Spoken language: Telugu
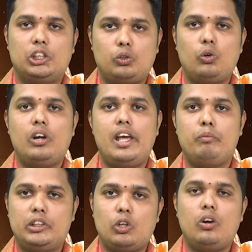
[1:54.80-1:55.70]
శత్రువులే
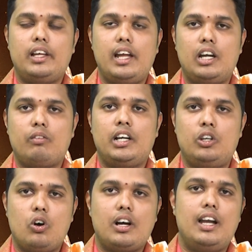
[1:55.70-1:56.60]
అయ్యేటువంటి
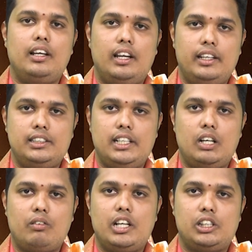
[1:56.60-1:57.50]
యోగాన్ని
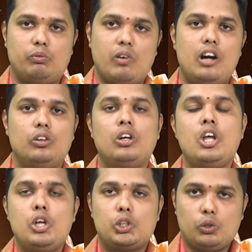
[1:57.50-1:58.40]
కలిగించేటువంటి వాడు
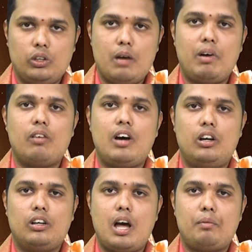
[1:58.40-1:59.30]
సూర్య
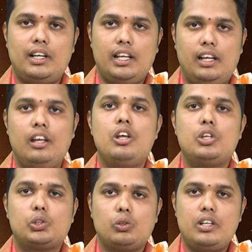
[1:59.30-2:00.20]
భగవానుడు కాబట్టి
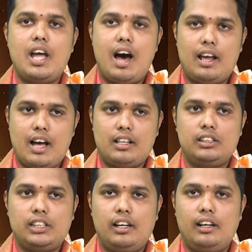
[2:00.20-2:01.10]
సూర్య ఆరాధన
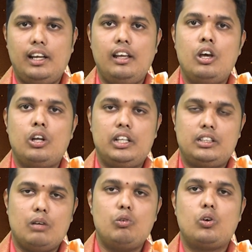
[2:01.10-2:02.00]
చేయండి
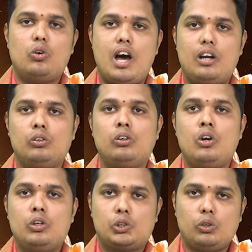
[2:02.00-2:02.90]
నిత్యము కూడాను
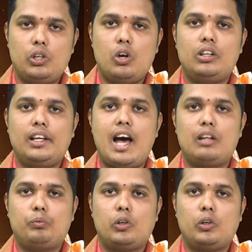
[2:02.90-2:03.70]
సూర్యోదయాత్